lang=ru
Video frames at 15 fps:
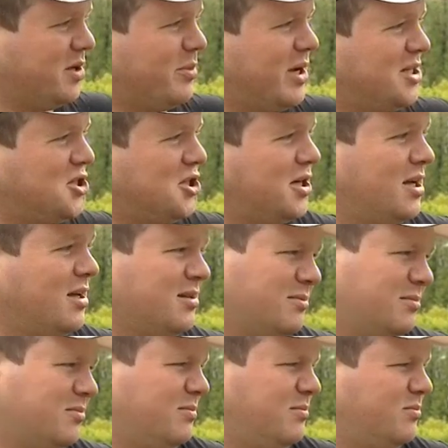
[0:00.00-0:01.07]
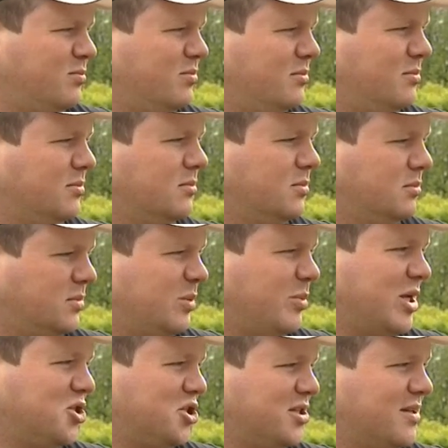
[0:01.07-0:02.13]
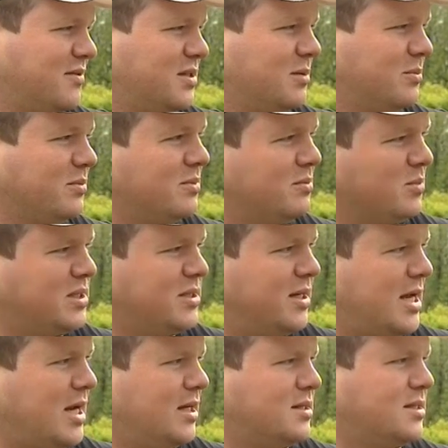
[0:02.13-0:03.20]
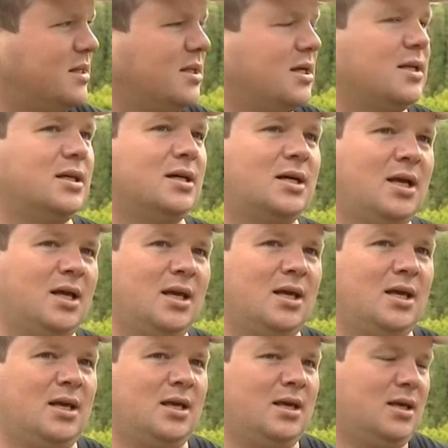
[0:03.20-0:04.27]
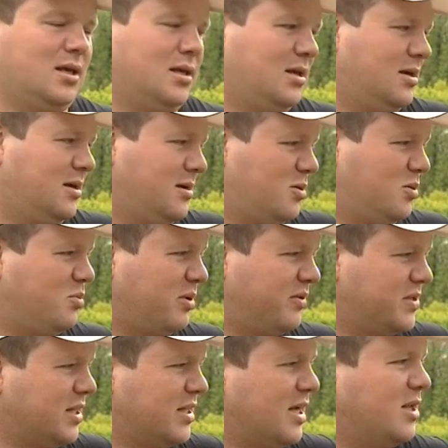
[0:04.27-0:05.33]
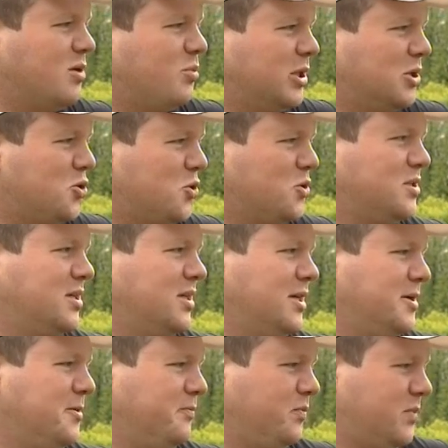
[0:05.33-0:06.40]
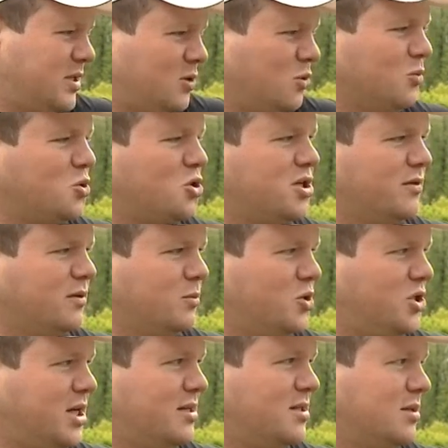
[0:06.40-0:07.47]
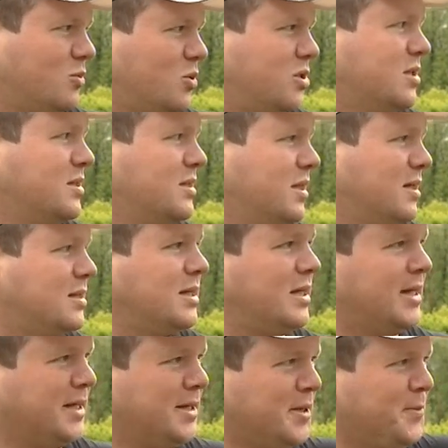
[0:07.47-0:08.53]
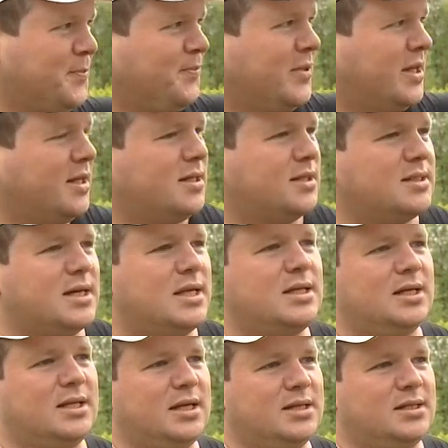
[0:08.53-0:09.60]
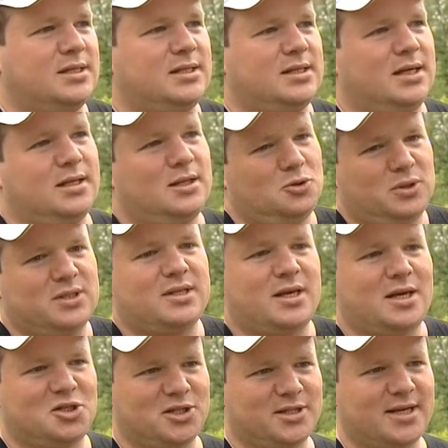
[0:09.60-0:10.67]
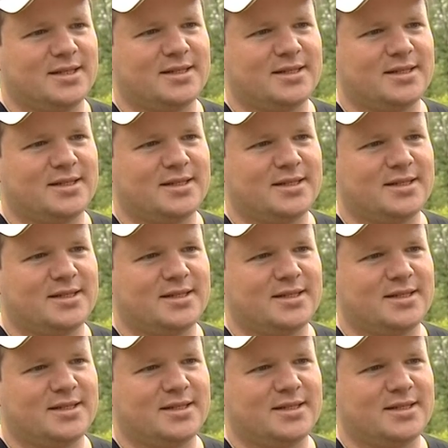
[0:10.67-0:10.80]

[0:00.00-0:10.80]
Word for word: При небольших, небольших совсем материальных затратах и в профессиональном подходе, и в таком душевном участии можно сделать этот садик для их детей, ну, настоящей